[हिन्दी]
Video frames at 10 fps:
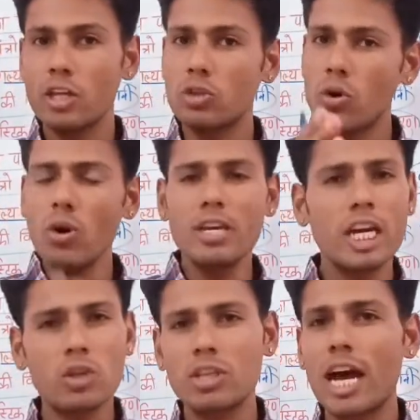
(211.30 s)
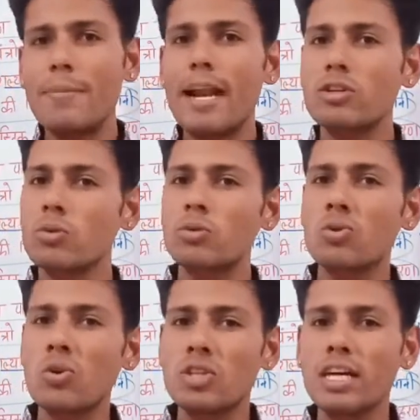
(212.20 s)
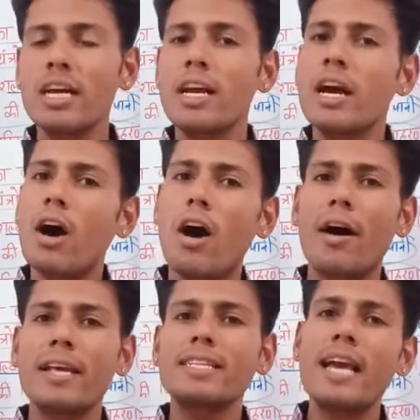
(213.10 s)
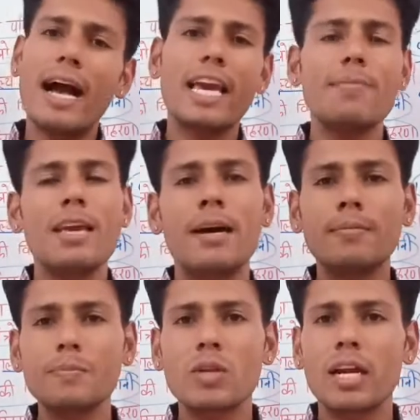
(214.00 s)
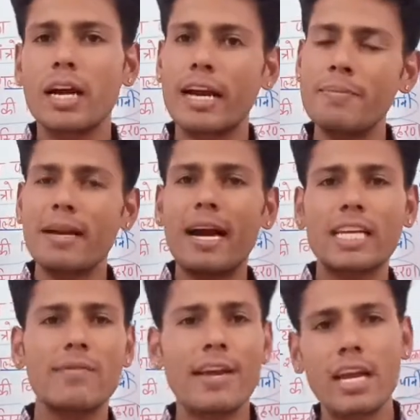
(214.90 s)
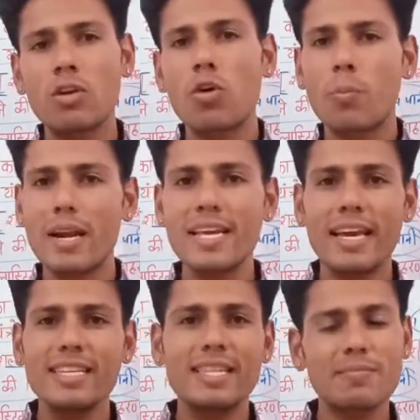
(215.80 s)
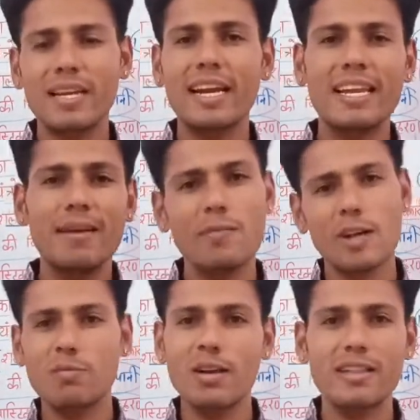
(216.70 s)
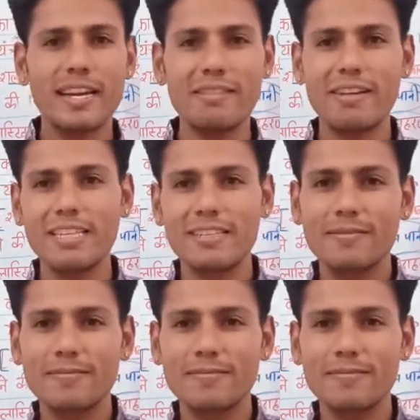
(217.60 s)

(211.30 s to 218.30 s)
तो ये तो था हमारा सुश्रुत और इसके आगे भी हम कई प्रकार के वैज्ञानिकों को पढ़ेंगे तब तक के लिए बहुत बहुत धन्यवाद